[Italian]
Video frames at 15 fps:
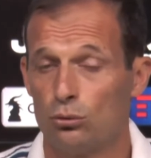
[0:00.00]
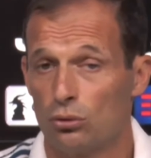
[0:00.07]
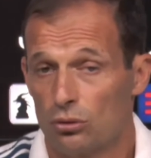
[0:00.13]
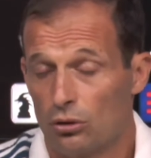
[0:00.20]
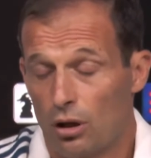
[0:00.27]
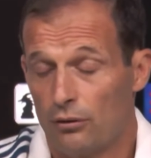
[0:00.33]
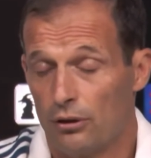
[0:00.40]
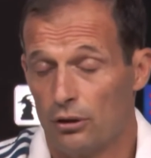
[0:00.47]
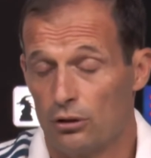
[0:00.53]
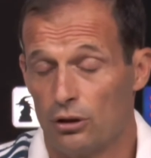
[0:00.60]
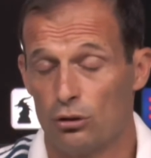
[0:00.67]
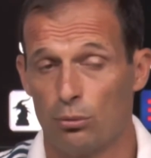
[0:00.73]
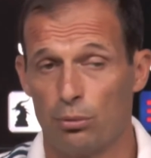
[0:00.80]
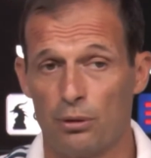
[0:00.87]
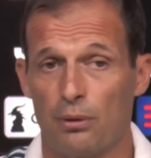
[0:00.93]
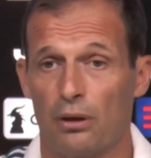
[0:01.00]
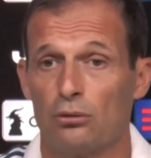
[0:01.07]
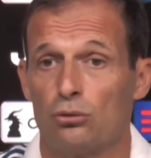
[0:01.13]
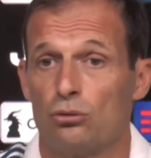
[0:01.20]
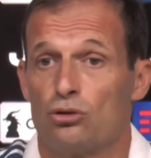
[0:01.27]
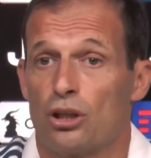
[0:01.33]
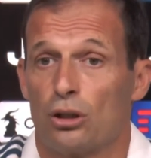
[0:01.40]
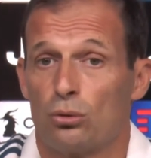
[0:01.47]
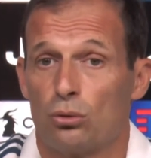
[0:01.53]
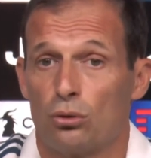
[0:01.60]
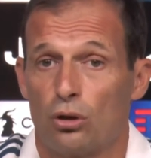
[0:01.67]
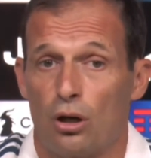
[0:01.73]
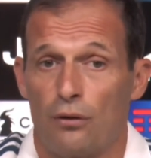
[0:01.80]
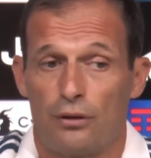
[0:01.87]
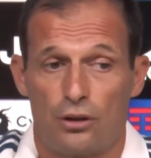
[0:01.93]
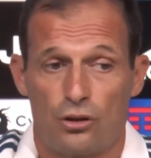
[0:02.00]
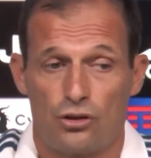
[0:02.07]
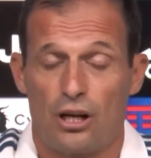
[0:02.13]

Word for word: 9, l'ho detto prima, non c'è 9,